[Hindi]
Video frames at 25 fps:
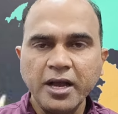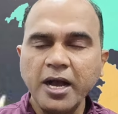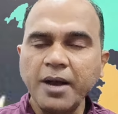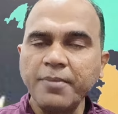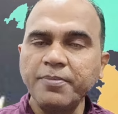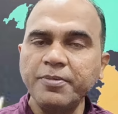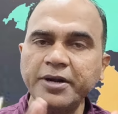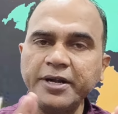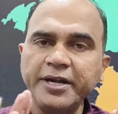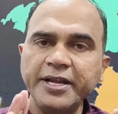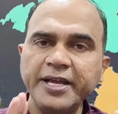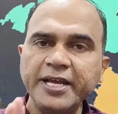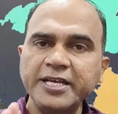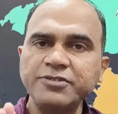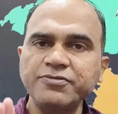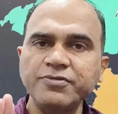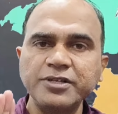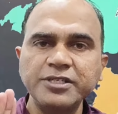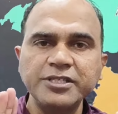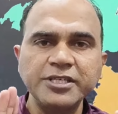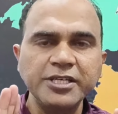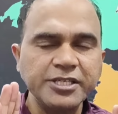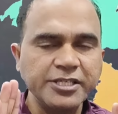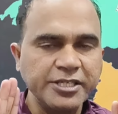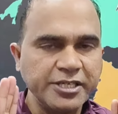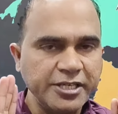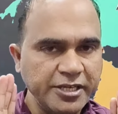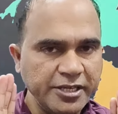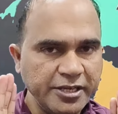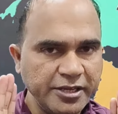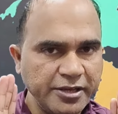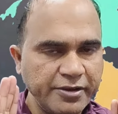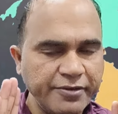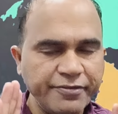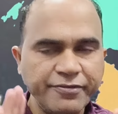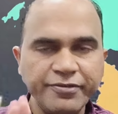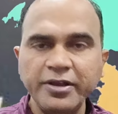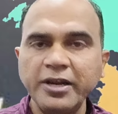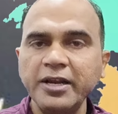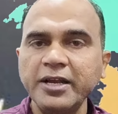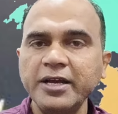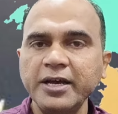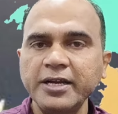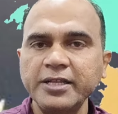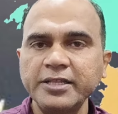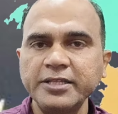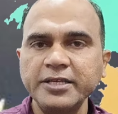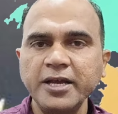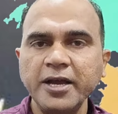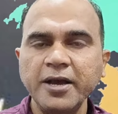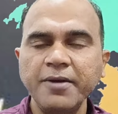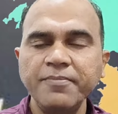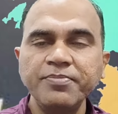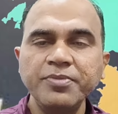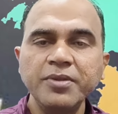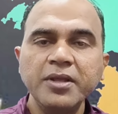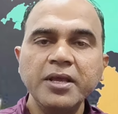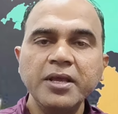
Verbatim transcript: आपने डी एस वन सिक्सटी फिल कर दिया